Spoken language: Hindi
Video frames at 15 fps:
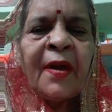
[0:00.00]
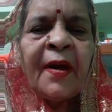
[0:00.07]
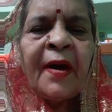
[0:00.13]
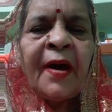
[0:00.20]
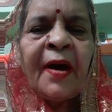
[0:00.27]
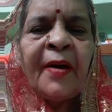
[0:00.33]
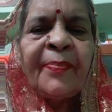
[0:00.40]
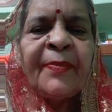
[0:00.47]

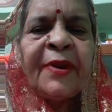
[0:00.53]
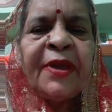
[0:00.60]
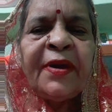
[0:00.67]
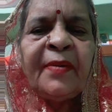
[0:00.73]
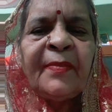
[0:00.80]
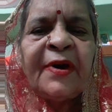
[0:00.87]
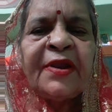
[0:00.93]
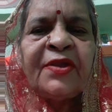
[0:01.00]
हाँ आपने
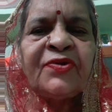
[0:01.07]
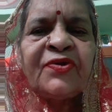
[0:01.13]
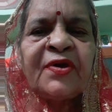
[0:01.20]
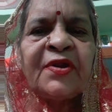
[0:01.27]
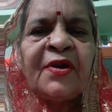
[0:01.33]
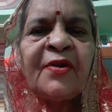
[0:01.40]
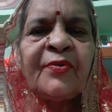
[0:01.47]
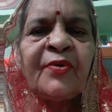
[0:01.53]
हमारे
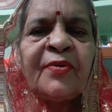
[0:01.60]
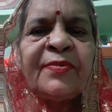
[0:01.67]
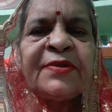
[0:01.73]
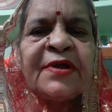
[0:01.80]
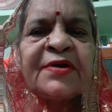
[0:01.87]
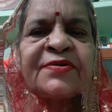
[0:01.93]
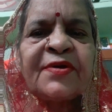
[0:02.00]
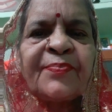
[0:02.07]
चैनल को अभी
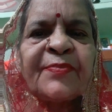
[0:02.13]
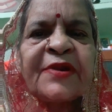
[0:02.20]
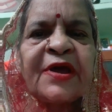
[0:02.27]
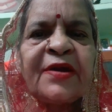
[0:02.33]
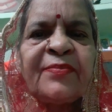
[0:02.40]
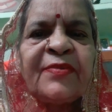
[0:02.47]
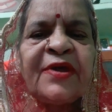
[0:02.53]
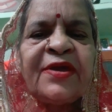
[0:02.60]
तक
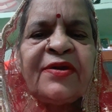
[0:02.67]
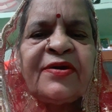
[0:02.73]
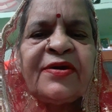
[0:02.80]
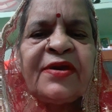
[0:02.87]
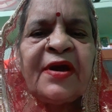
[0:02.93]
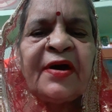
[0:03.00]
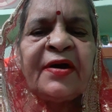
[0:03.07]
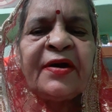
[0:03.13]
सब्सक्राइब नहीं
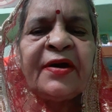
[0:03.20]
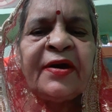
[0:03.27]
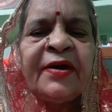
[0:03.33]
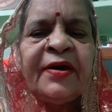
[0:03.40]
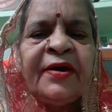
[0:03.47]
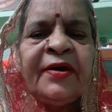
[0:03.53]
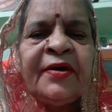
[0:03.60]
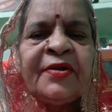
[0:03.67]
किया है
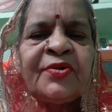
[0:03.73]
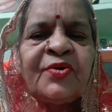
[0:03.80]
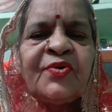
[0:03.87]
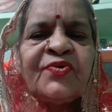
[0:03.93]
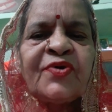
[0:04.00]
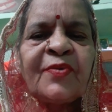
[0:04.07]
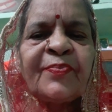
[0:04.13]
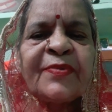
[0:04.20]
तो
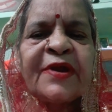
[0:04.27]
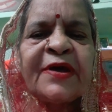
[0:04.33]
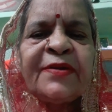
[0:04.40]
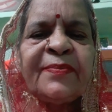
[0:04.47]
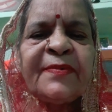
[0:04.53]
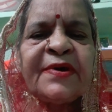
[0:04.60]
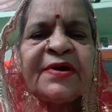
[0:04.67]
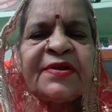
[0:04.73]

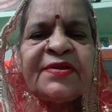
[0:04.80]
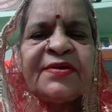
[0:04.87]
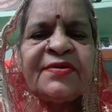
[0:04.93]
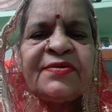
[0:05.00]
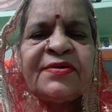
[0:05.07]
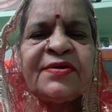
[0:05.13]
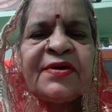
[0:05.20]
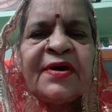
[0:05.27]
सब्सक्राइब कर
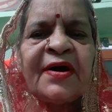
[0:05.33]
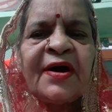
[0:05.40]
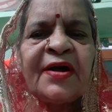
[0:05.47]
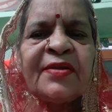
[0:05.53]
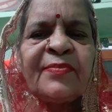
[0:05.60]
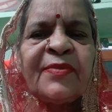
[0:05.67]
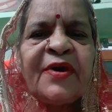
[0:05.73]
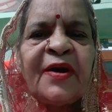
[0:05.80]
दीजिए
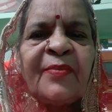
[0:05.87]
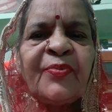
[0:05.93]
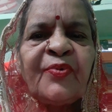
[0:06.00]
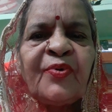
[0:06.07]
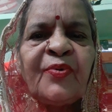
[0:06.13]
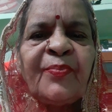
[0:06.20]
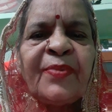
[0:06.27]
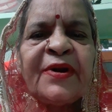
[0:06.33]
आज मैं
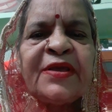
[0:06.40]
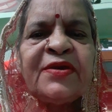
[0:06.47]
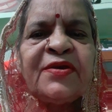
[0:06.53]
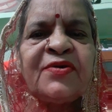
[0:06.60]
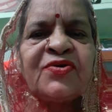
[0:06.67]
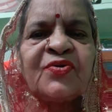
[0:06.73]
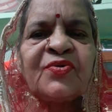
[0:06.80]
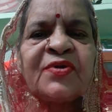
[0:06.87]
आपको बड़ी
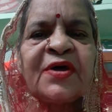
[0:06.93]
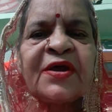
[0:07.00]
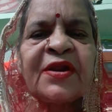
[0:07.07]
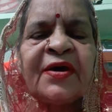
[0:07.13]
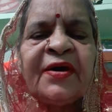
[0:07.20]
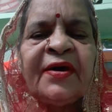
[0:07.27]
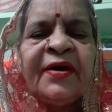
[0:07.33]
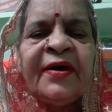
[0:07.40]
ही सुंदर
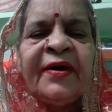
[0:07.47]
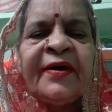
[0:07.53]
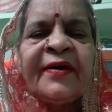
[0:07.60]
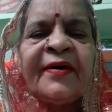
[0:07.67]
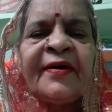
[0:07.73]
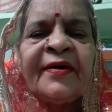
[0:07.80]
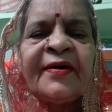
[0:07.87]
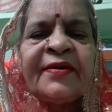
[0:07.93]

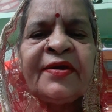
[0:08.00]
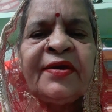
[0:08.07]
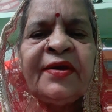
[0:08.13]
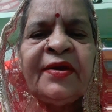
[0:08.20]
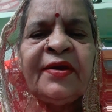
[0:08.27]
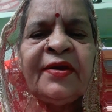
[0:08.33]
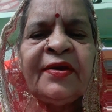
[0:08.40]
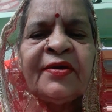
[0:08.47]
कहानी
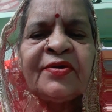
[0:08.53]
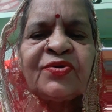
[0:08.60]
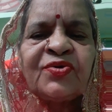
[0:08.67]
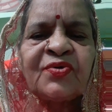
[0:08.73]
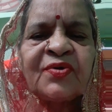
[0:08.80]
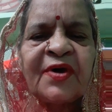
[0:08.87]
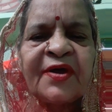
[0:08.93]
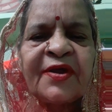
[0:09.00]

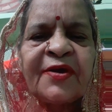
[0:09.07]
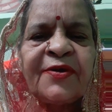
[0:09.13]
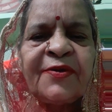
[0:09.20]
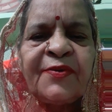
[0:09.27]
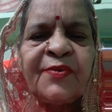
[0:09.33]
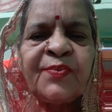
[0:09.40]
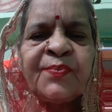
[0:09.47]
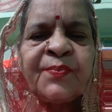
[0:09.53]
सुना रही
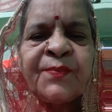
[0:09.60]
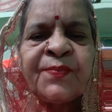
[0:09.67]
हूँ